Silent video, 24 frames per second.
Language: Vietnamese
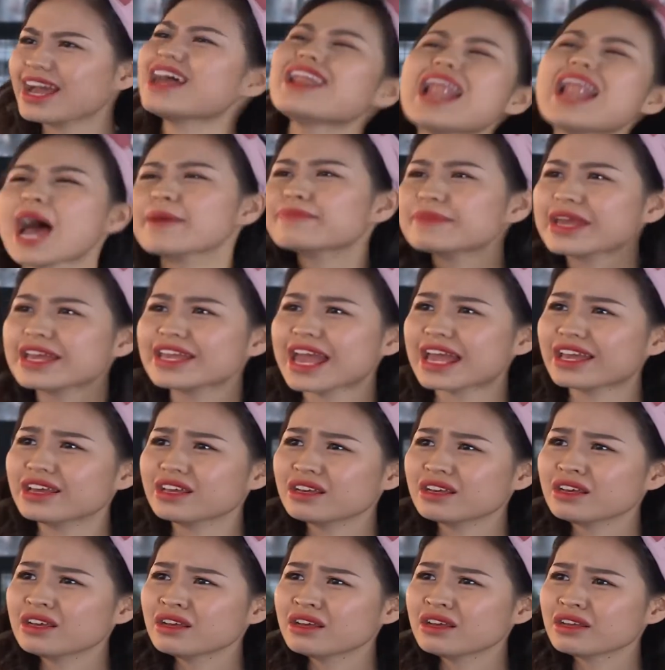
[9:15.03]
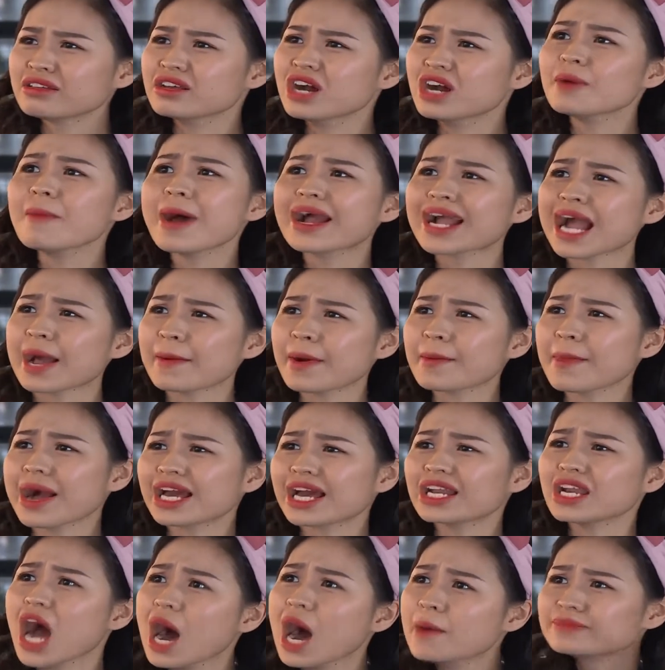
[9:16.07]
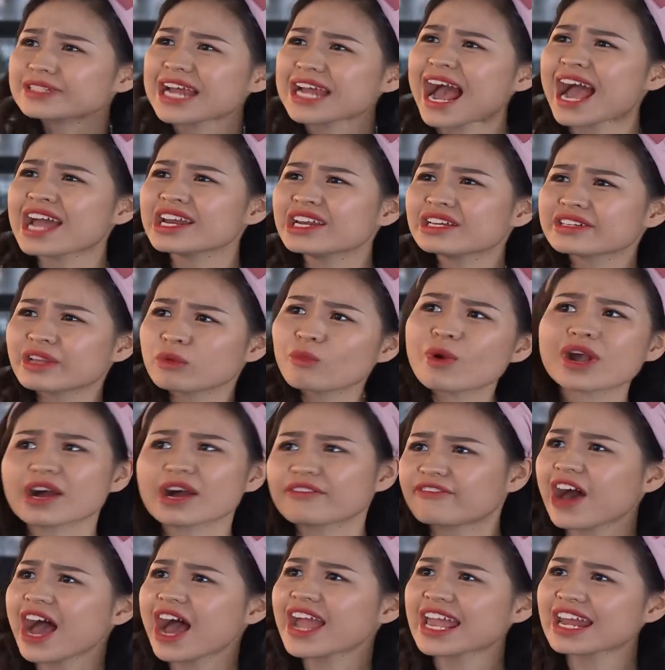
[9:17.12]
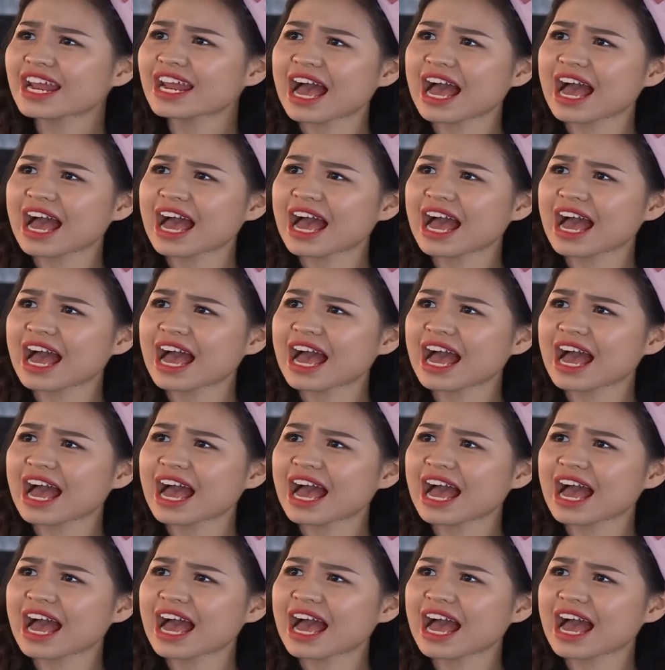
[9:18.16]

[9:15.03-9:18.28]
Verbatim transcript: Anh làm cái gì vậy? Giữa ban ngày ban mặt anh ôm trai đi trong quán cà phê vậy